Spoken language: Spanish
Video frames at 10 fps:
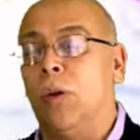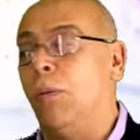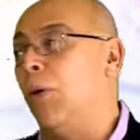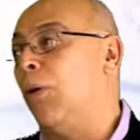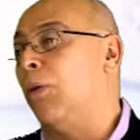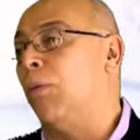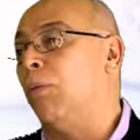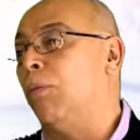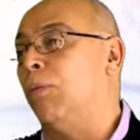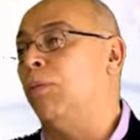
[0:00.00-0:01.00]

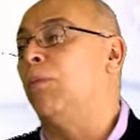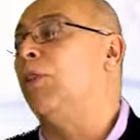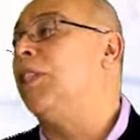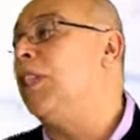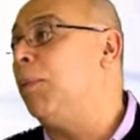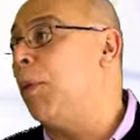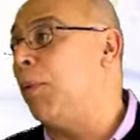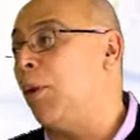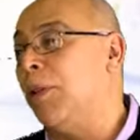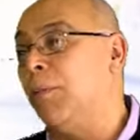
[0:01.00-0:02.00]
como municipio
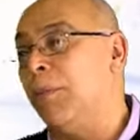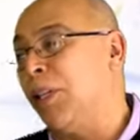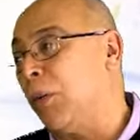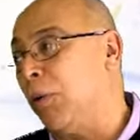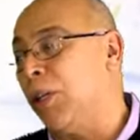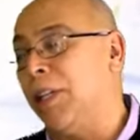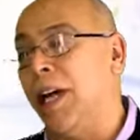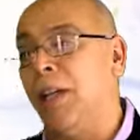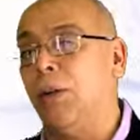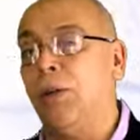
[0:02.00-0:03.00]

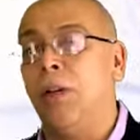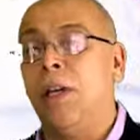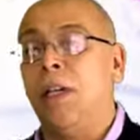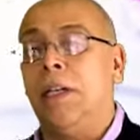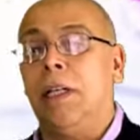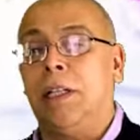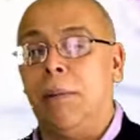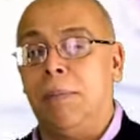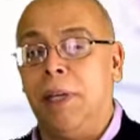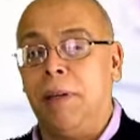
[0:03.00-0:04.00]
metropolitano y
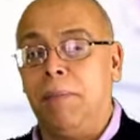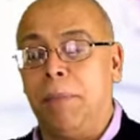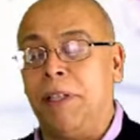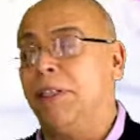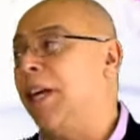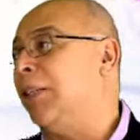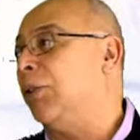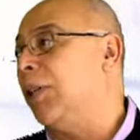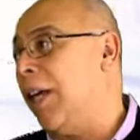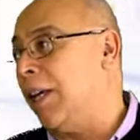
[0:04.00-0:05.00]
también
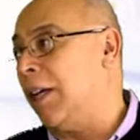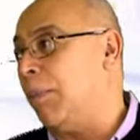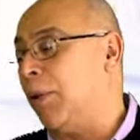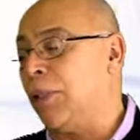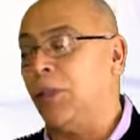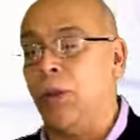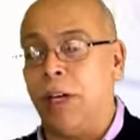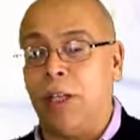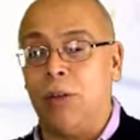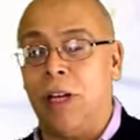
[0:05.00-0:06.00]
pensando en, en el proceso
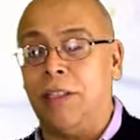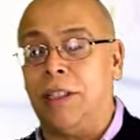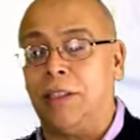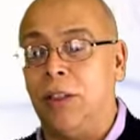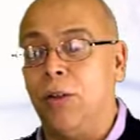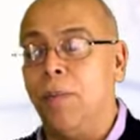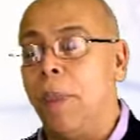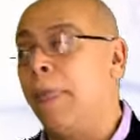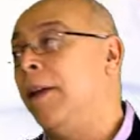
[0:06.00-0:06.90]
de regionalización